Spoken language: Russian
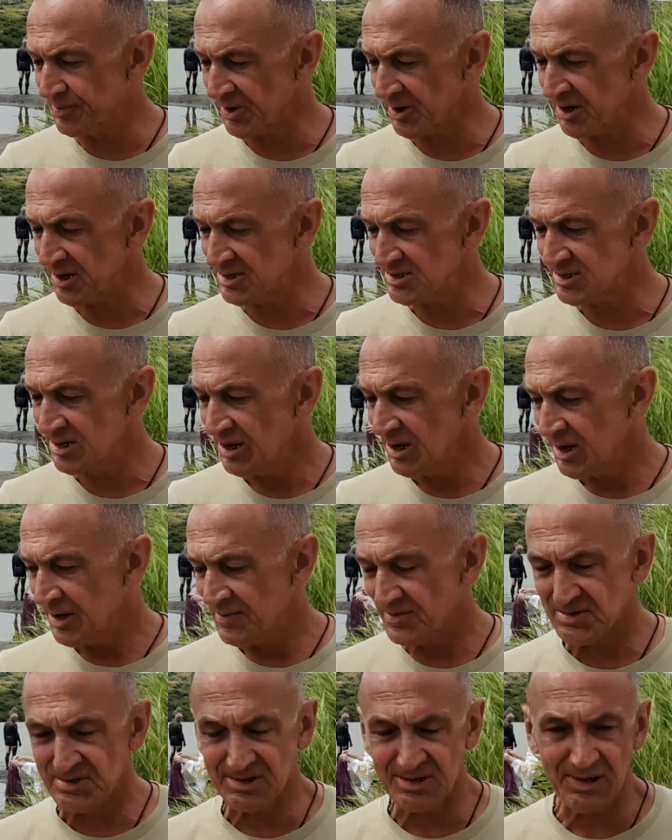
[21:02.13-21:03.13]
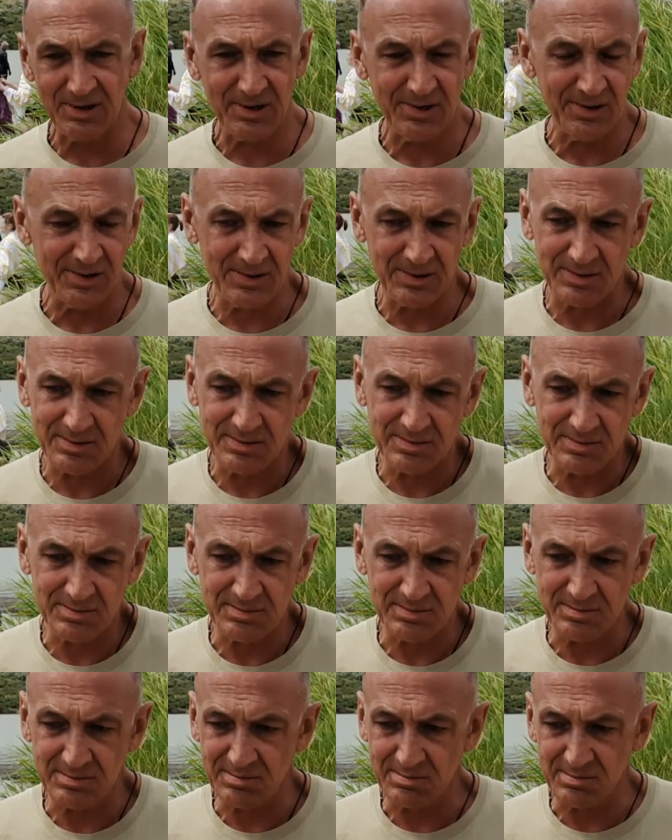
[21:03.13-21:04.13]
прайс, все э,
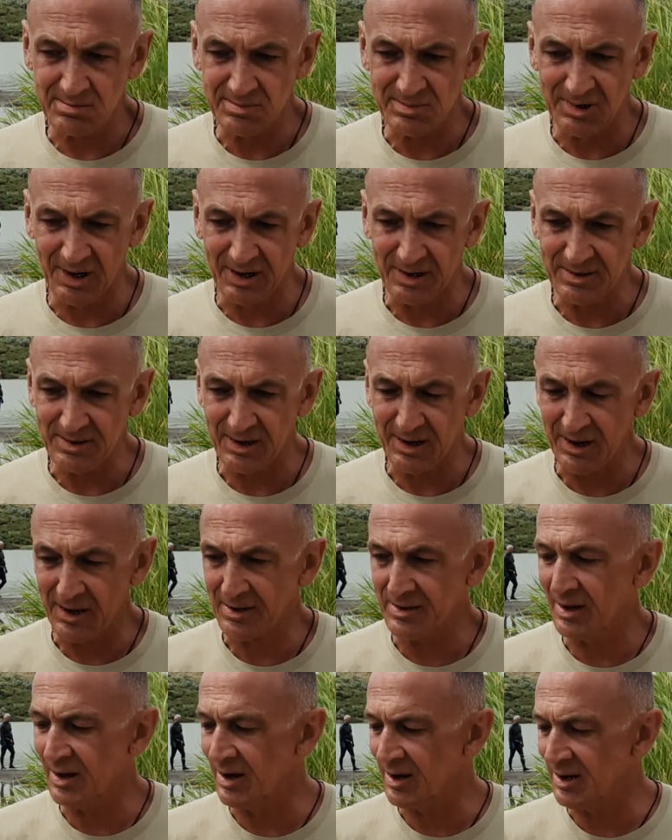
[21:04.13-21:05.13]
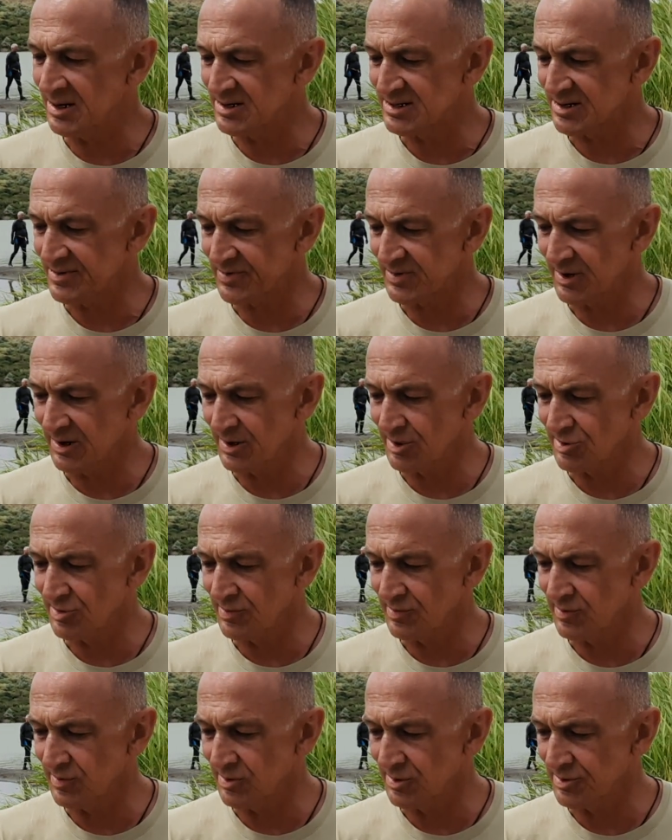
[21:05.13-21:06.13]
данные анализов на эту
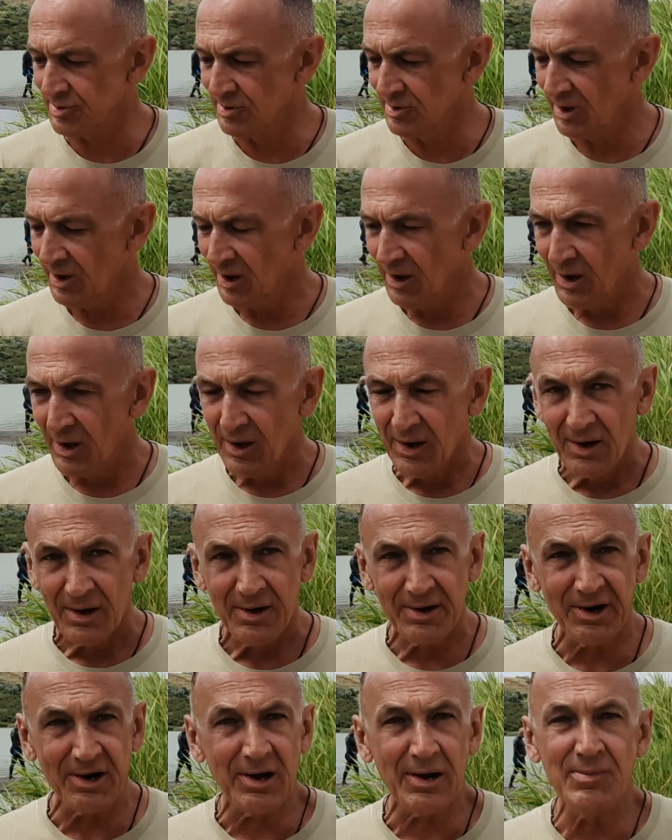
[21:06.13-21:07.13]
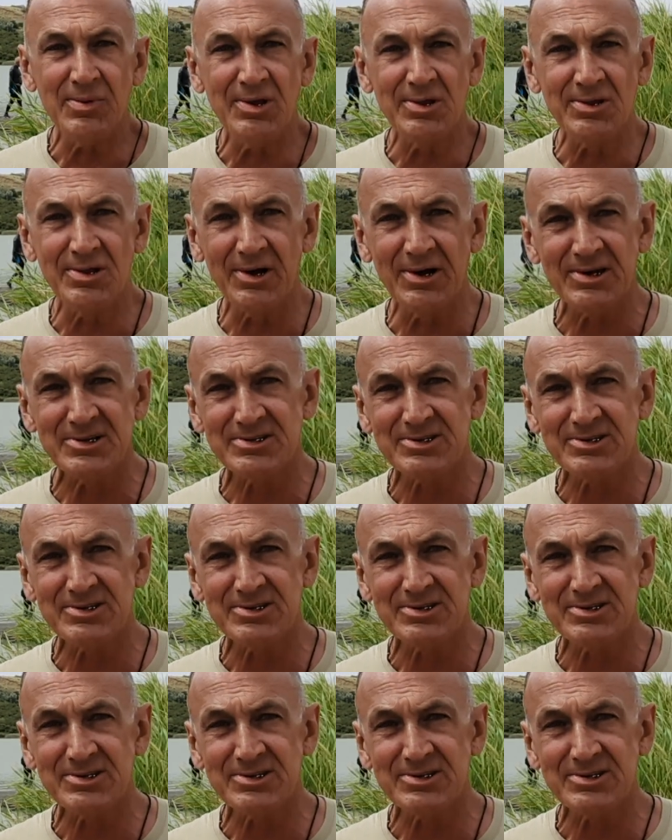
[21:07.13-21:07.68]
воду. Отлично. Друзья, вот смотрите, мне